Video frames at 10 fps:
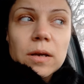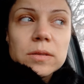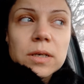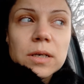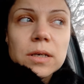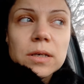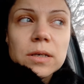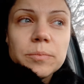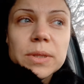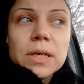
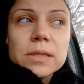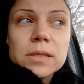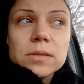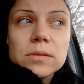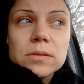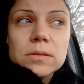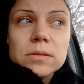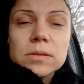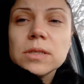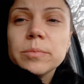на 15
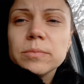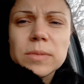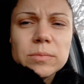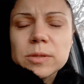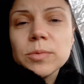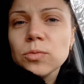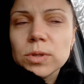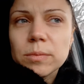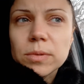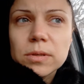с, не, там, с
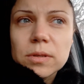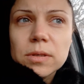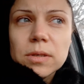минутками.